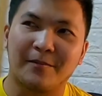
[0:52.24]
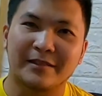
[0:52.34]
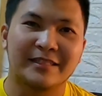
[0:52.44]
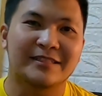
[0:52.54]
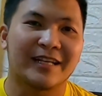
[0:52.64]

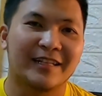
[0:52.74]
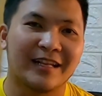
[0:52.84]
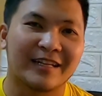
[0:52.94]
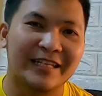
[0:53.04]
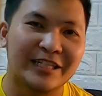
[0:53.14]
kapatid sa
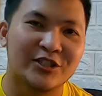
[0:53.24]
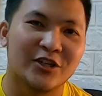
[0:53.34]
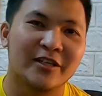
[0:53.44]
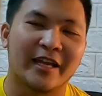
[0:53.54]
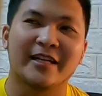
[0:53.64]
kanilang
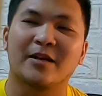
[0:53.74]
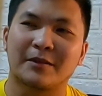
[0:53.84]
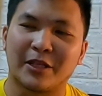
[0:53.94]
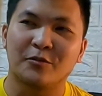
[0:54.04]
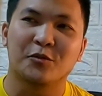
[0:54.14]
religion and
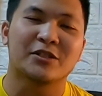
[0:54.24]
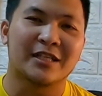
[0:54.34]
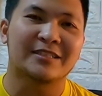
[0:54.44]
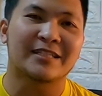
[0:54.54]
nagpatayo po siya ng